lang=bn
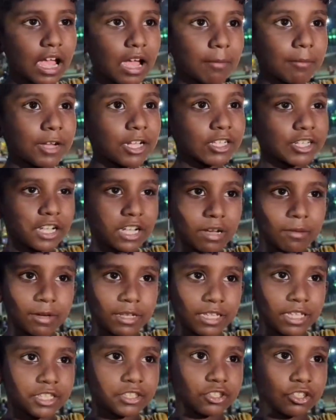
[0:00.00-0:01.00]
আমার
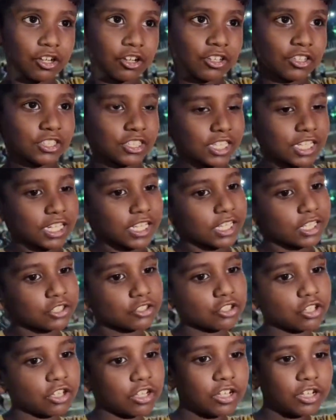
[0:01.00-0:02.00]
আমাদের সংসারে
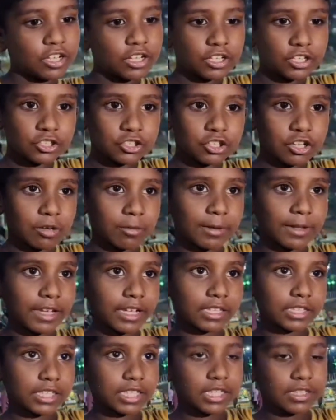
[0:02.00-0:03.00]
সবাই
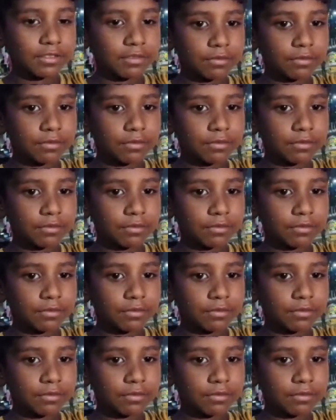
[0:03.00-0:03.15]
আছে